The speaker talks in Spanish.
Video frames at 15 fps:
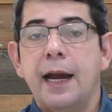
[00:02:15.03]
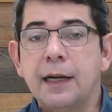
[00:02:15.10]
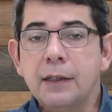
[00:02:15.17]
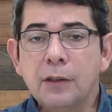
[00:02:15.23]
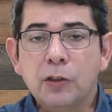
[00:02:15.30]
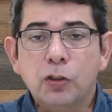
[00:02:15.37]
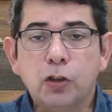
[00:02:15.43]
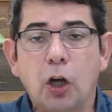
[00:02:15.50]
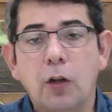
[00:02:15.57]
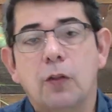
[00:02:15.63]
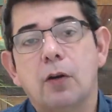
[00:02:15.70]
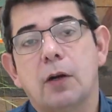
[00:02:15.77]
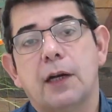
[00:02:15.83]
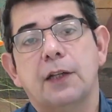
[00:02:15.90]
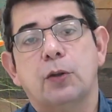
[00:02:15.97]
en
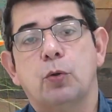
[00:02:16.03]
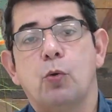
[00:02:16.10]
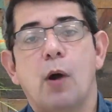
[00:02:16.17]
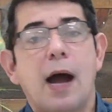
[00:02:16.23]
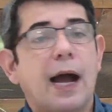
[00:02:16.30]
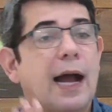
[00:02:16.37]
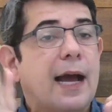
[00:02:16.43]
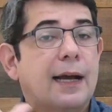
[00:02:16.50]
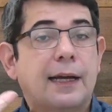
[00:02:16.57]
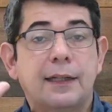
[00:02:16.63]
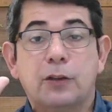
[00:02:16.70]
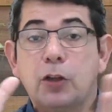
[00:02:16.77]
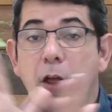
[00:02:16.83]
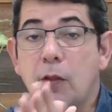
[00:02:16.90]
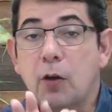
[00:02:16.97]
todo lo que tú hagas,
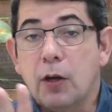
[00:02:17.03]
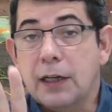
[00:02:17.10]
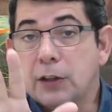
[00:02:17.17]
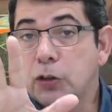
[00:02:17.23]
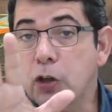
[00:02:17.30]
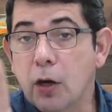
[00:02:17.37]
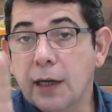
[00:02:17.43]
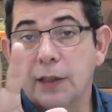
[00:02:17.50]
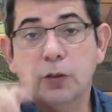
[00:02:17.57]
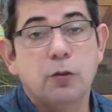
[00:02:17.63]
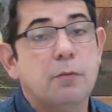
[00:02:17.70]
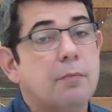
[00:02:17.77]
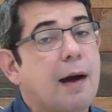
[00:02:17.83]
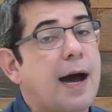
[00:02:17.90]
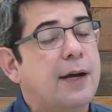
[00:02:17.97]
que todo lo que toque
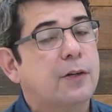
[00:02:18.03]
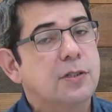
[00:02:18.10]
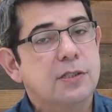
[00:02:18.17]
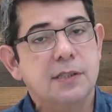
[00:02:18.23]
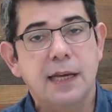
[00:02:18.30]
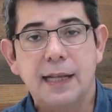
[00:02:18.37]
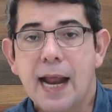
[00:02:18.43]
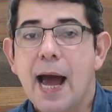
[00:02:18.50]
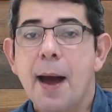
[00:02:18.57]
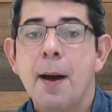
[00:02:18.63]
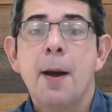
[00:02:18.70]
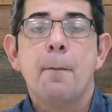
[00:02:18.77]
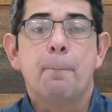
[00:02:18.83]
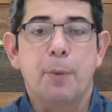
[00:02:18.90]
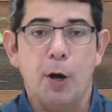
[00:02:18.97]
tu mano
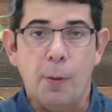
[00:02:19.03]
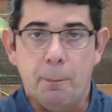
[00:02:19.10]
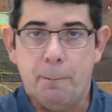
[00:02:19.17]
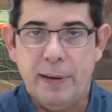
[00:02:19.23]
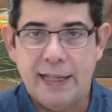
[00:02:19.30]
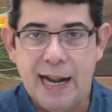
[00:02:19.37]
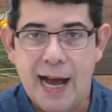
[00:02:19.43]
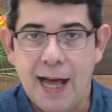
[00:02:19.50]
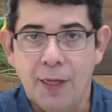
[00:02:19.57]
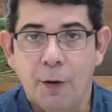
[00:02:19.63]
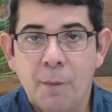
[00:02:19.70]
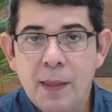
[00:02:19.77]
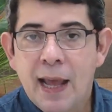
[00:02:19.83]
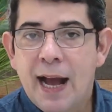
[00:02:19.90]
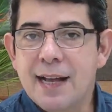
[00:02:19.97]
será
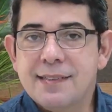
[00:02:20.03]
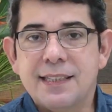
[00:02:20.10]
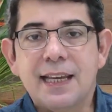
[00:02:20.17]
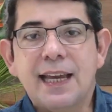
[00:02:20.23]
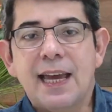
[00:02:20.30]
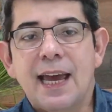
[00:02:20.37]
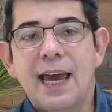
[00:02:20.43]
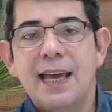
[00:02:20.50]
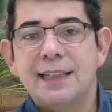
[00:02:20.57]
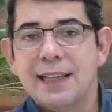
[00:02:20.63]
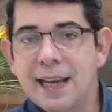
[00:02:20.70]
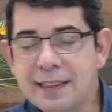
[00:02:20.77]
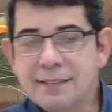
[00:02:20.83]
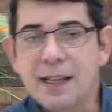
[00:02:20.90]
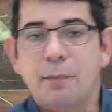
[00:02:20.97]
prosperado. Así que
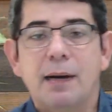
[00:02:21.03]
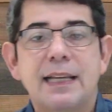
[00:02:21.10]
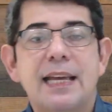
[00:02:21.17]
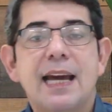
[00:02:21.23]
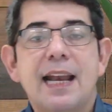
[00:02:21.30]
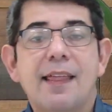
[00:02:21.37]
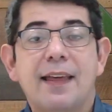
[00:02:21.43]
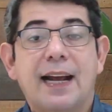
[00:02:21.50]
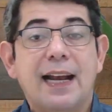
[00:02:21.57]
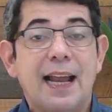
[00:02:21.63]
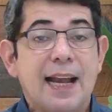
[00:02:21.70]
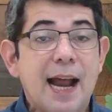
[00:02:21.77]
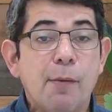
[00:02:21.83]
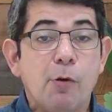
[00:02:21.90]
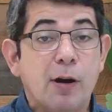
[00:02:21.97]
de esta mañana
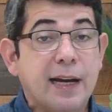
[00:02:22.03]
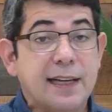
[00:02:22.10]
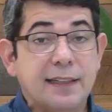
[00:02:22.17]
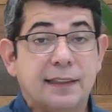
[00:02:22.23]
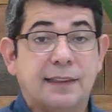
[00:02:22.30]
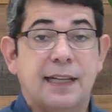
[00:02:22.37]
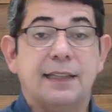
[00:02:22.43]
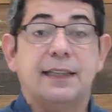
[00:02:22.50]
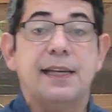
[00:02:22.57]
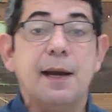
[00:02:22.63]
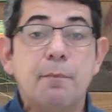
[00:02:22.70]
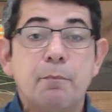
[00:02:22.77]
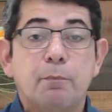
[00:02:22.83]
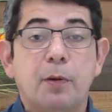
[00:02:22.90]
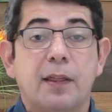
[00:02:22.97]
declaramos que este
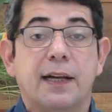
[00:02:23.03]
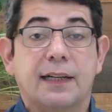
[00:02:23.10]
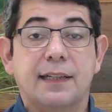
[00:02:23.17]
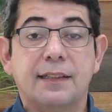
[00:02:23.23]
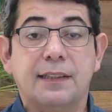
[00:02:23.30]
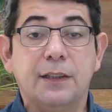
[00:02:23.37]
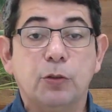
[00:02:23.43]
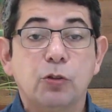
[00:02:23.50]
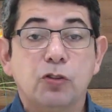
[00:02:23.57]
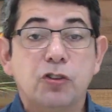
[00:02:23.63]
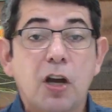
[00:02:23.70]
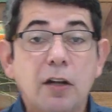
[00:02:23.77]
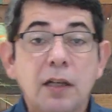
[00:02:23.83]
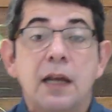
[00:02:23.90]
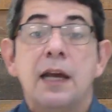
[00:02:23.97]
tiempo de
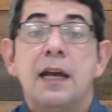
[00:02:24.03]
restitución